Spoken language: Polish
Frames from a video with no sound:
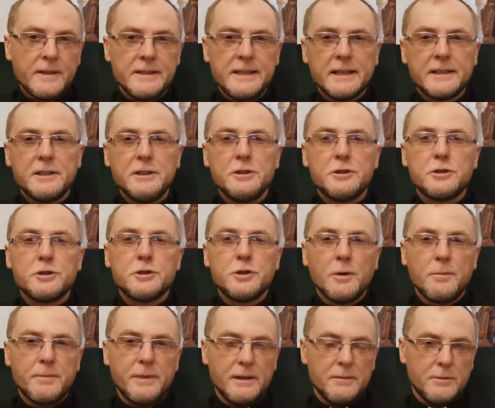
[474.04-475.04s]
jakiś
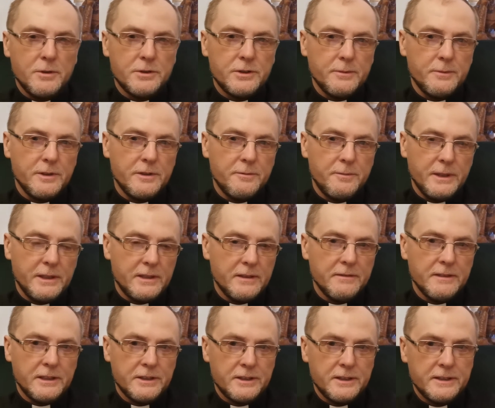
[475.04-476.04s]
sopel może być
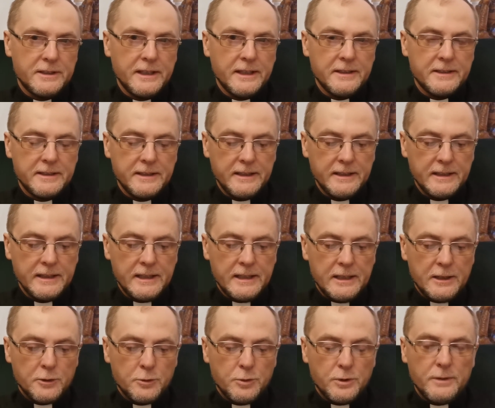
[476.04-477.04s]
bity w nasze serce,
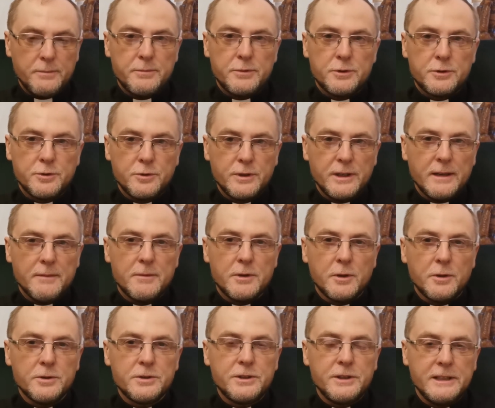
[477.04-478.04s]
który psuje,
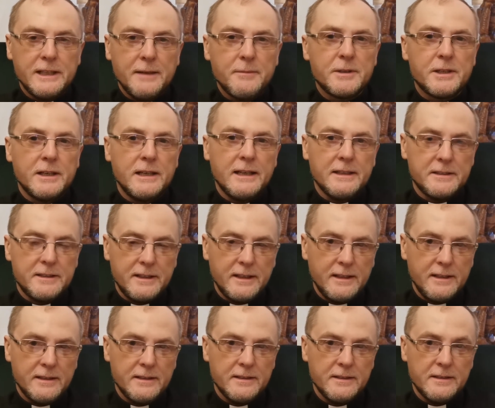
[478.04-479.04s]
mrozi nam
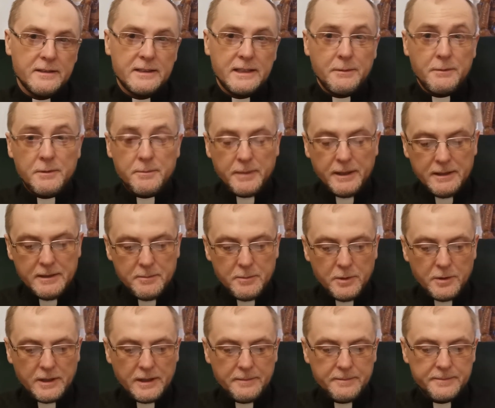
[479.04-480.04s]
relacje z samym Panem
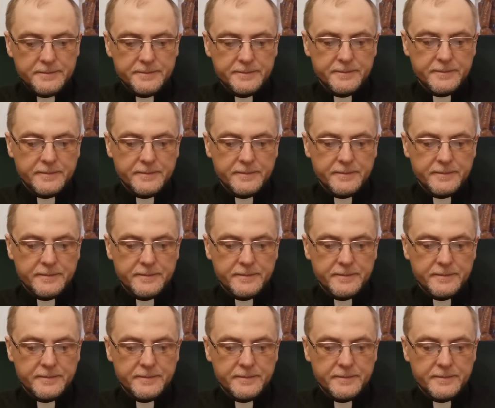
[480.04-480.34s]
Bogiem.